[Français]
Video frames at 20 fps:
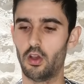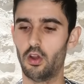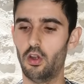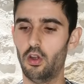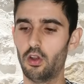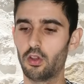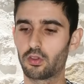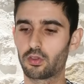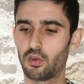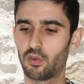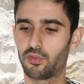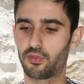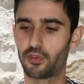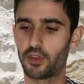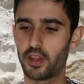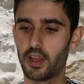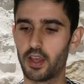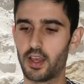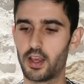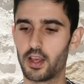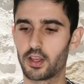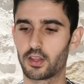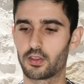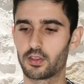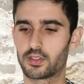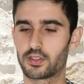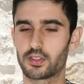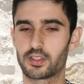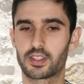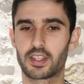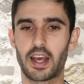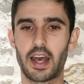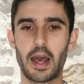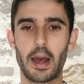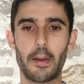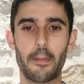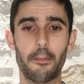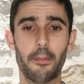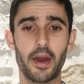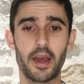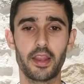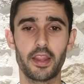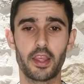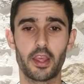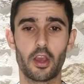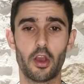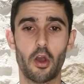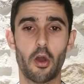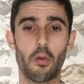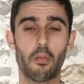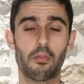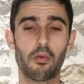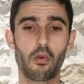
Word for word: le trophée, que ce sera Mané.